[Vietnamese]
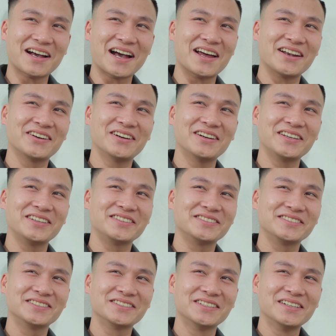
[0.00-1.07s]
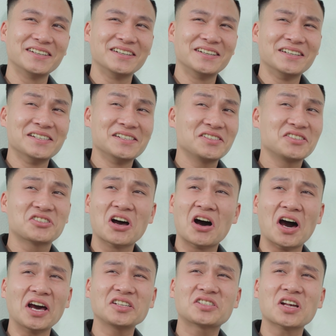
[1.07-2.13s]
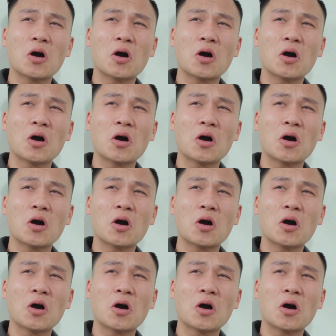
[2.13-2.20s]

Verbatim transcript: an ơi giờ anh